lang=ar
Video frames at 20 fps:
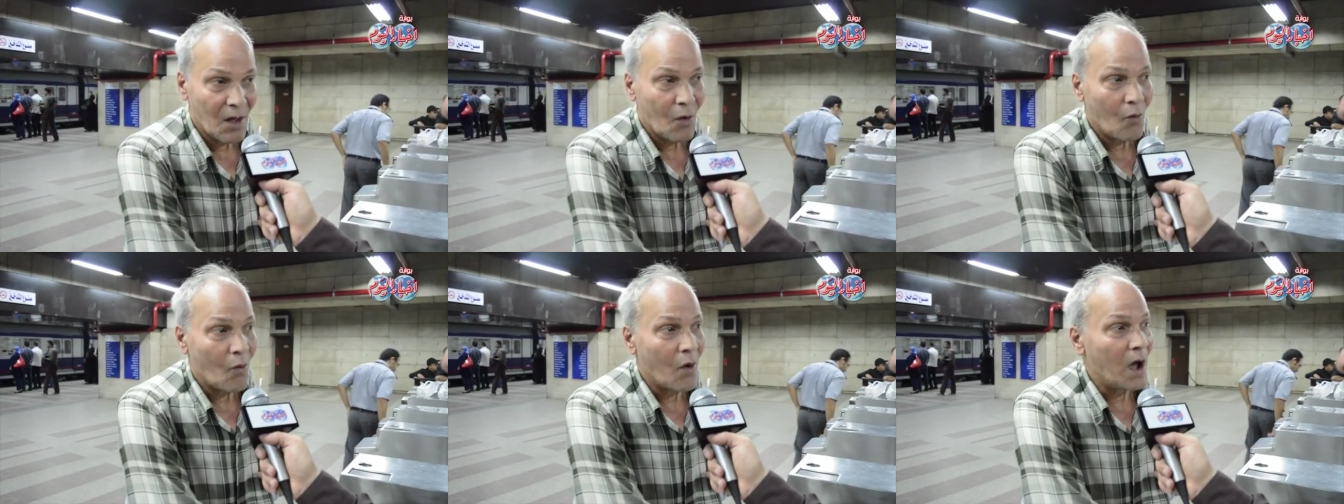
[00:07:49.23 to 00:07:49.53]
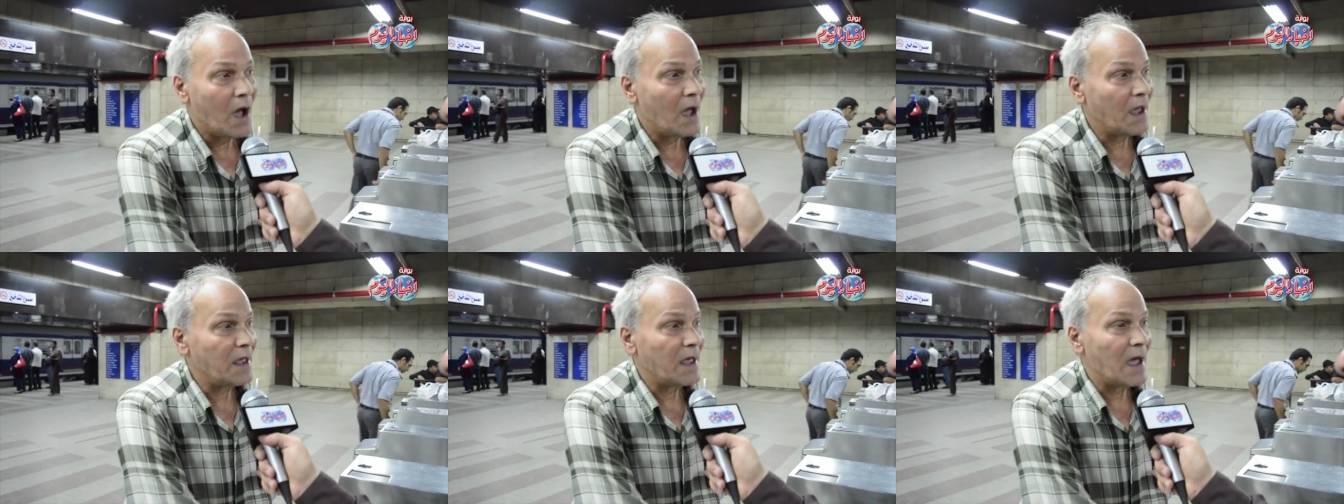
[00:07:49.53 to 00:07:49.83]

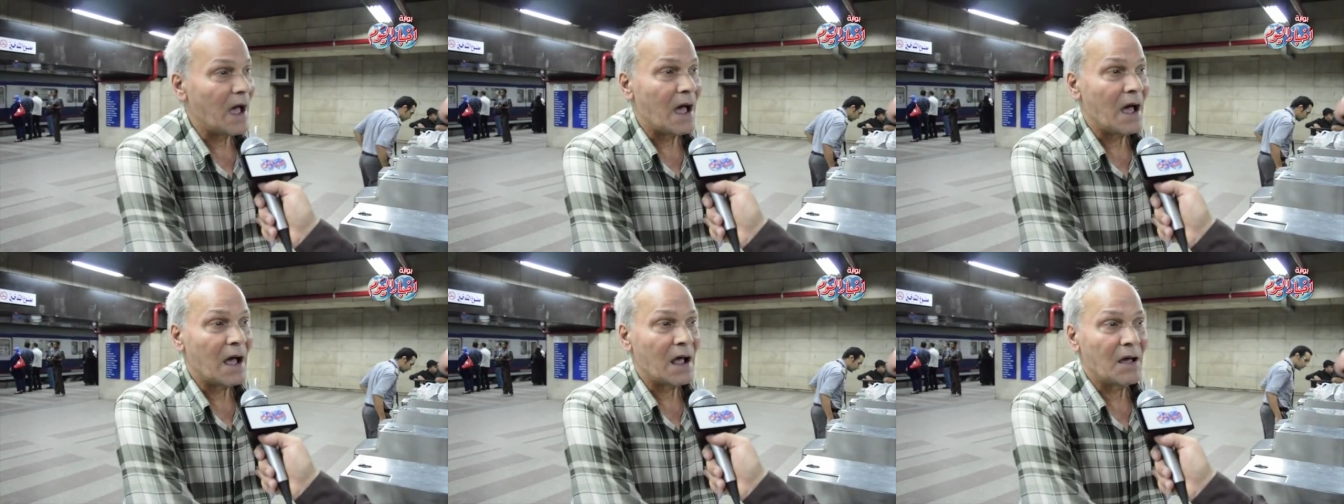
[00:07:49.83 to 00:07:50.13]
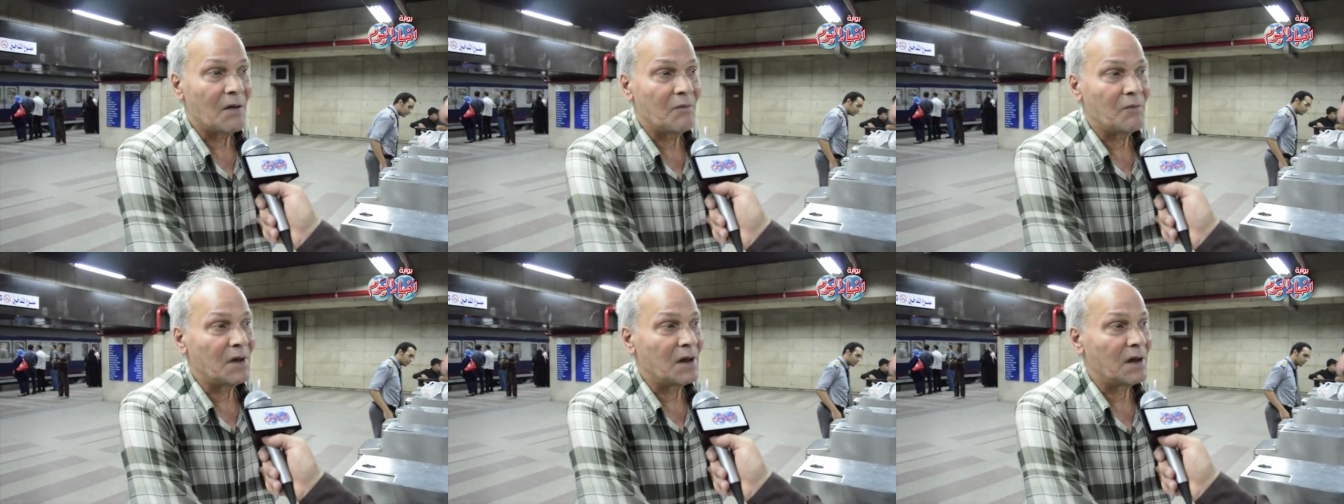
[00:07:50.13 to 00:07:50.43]
واي
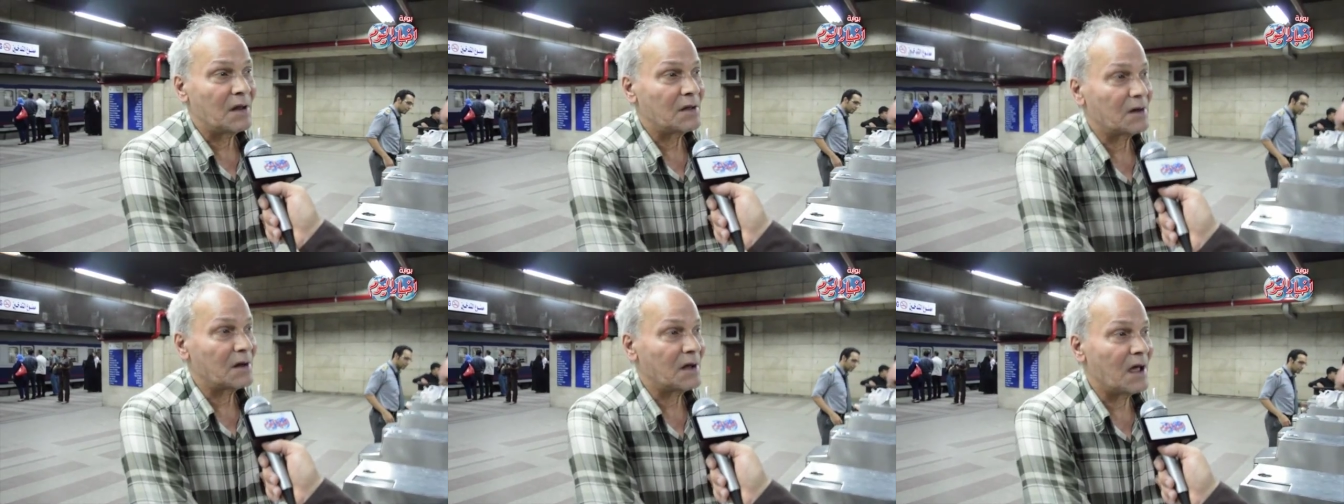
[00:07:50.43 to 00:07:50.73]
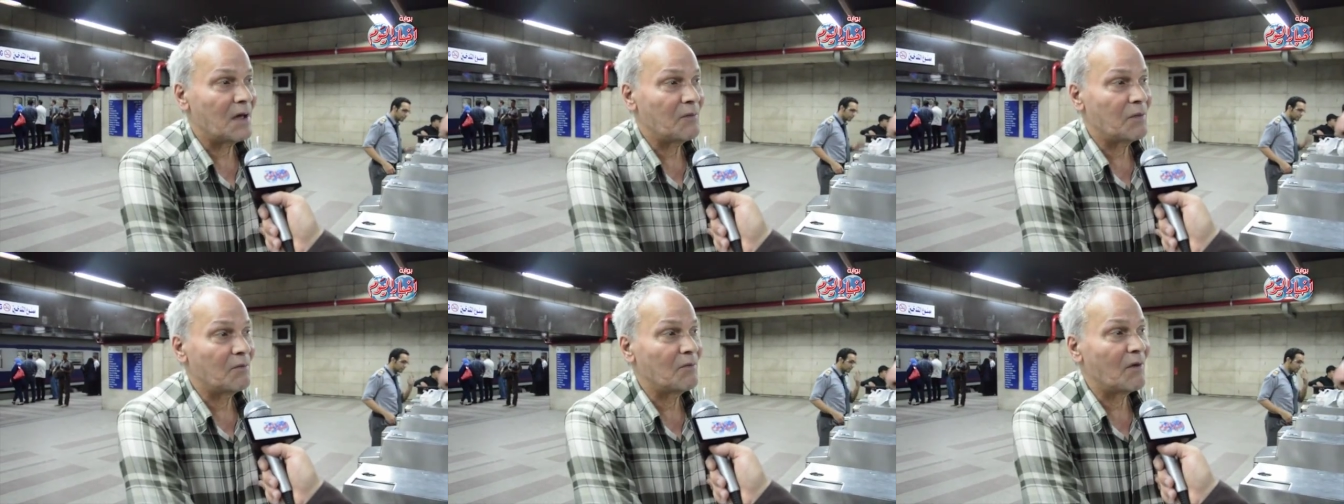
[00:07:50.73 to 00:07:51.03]
حاجه من
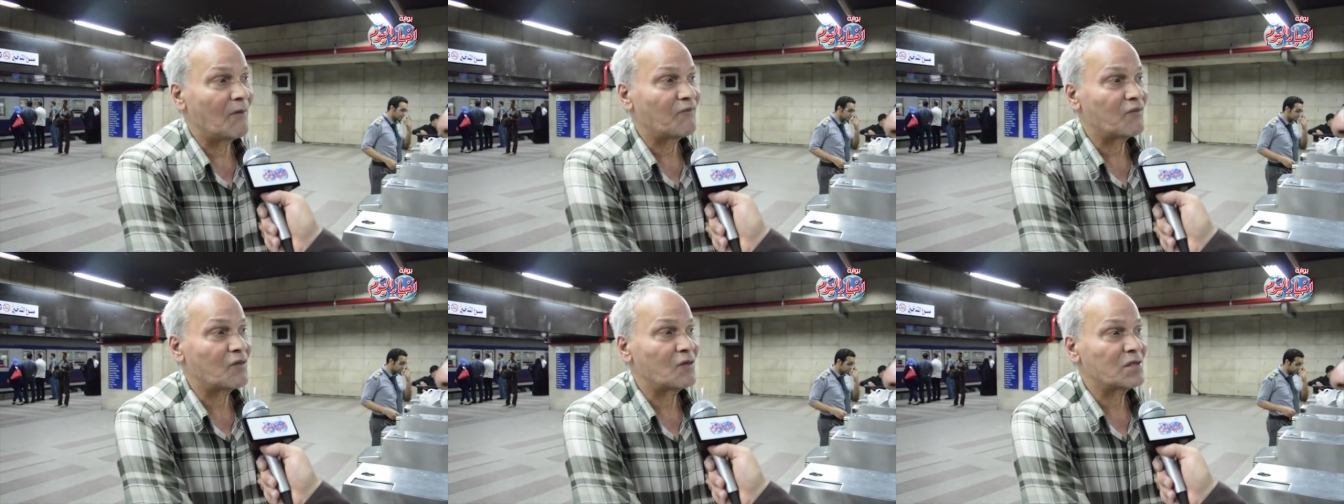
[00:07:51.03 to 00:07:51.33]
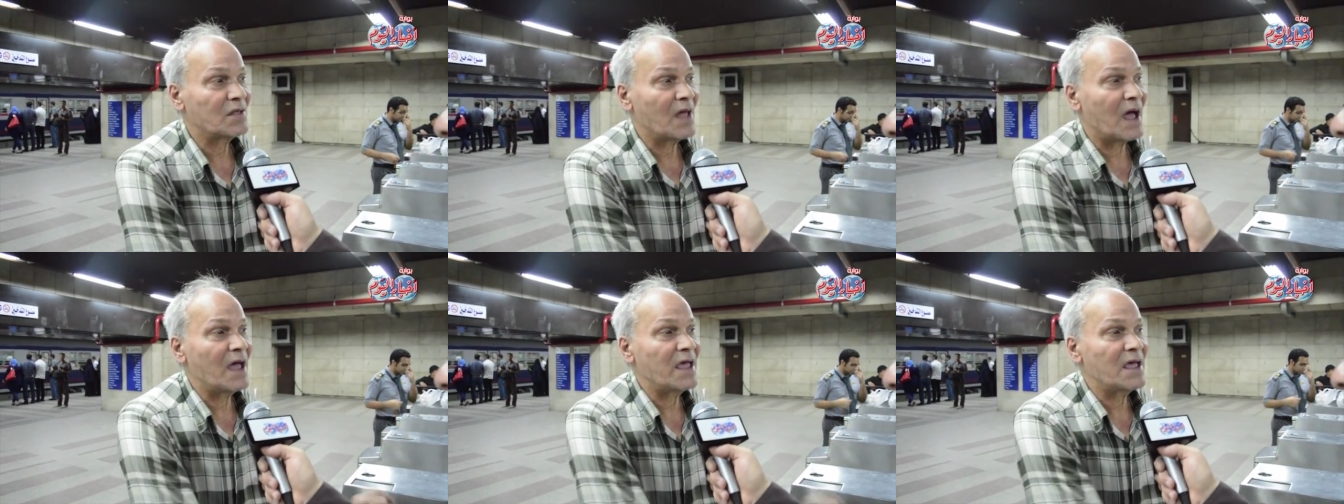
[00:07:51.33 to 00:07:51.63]
الارهاب المفروض
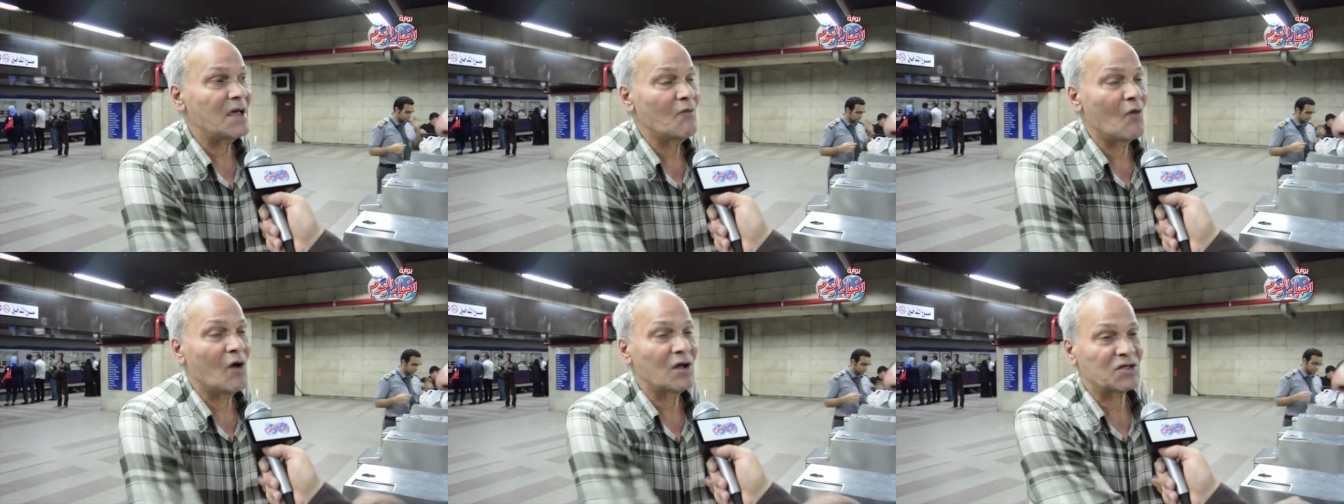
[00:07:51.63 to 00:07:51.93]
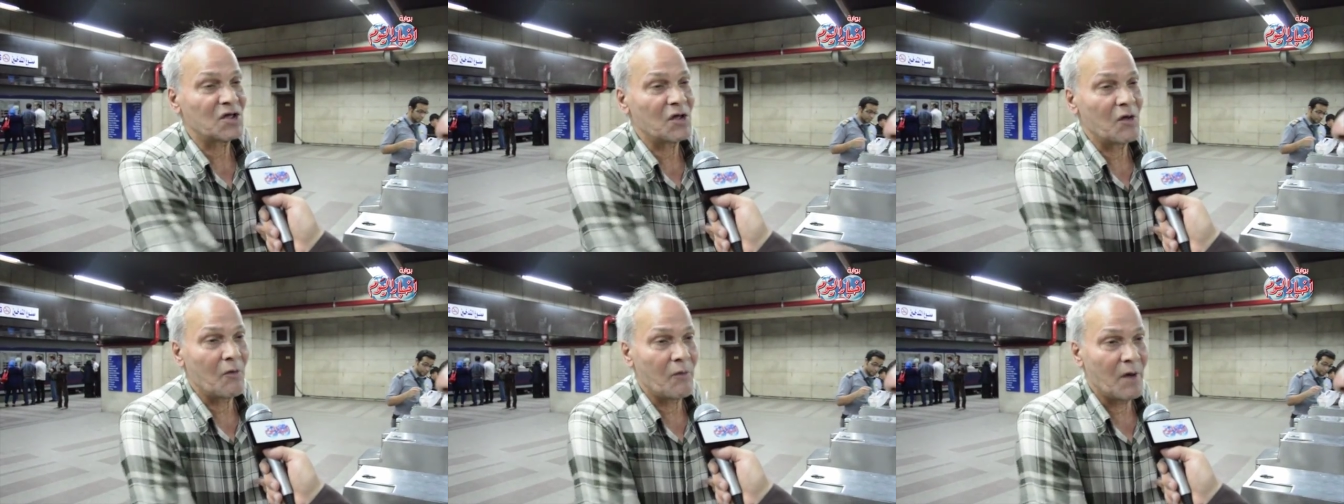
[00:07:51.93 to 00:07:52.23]
اي
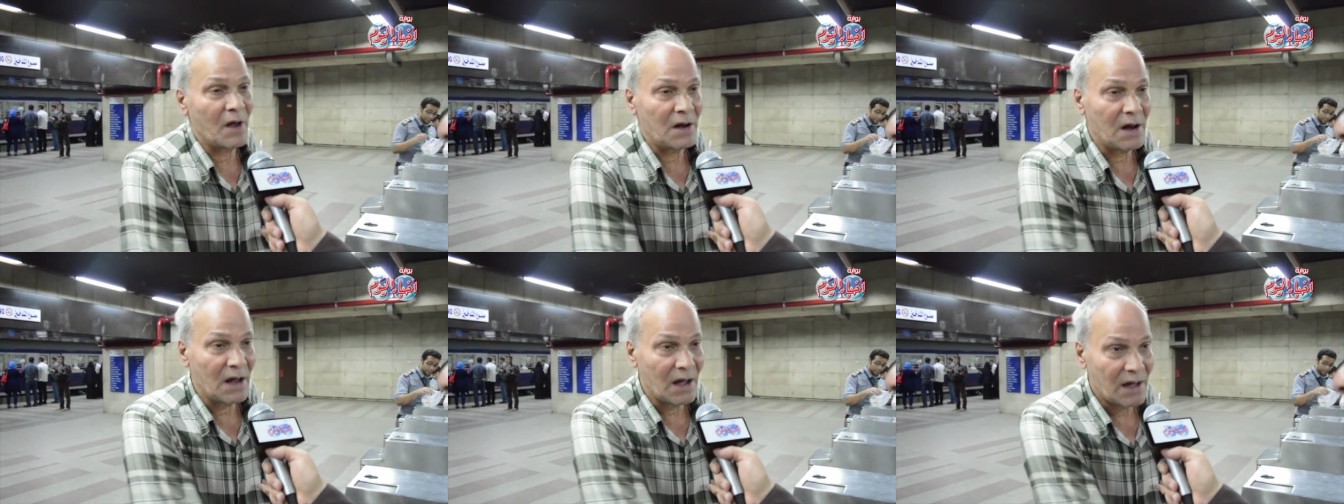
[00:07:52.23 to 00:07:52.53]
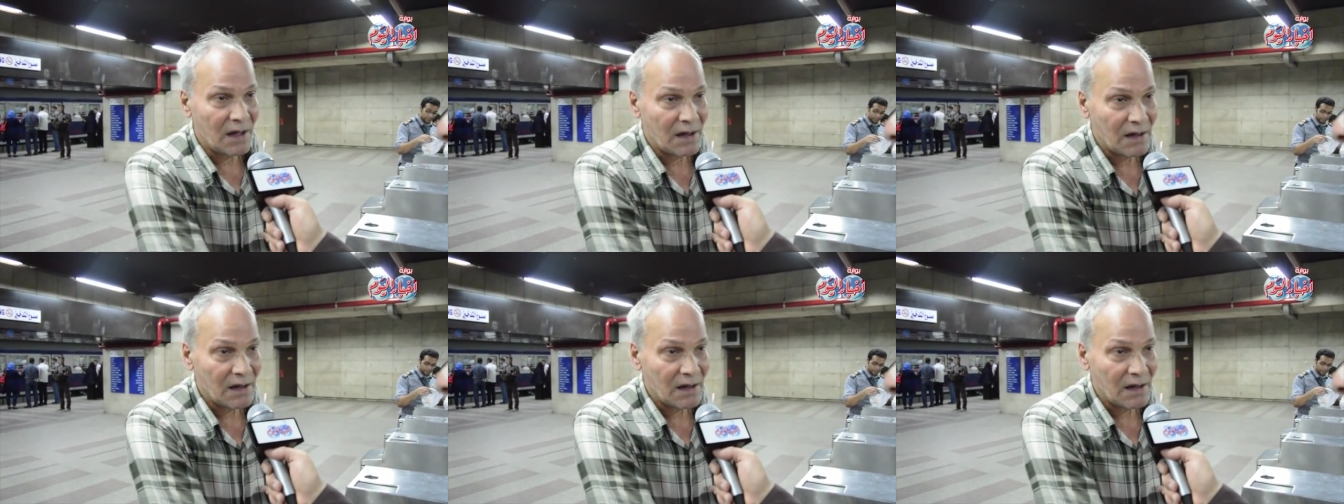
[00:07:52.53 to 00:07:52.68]
مواطن يبلغ